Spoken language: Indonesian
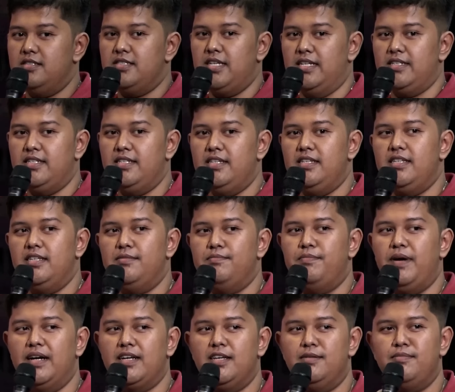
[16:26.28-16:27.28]
Jadi
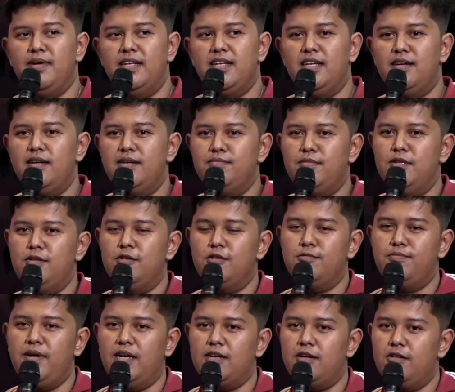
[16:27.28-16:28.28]
bagaimana
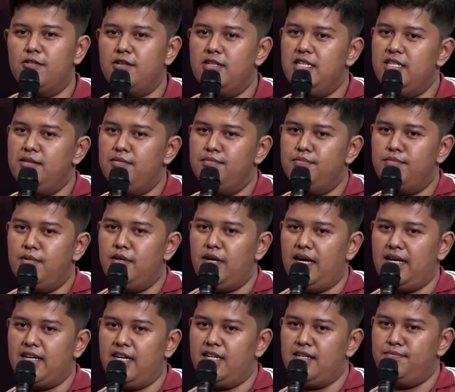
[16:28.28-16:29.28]
menurut Bang Rocky
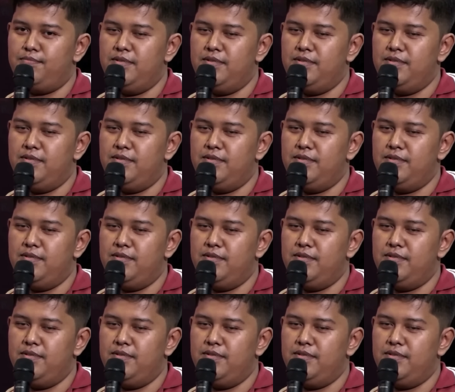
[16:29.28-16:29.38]
agar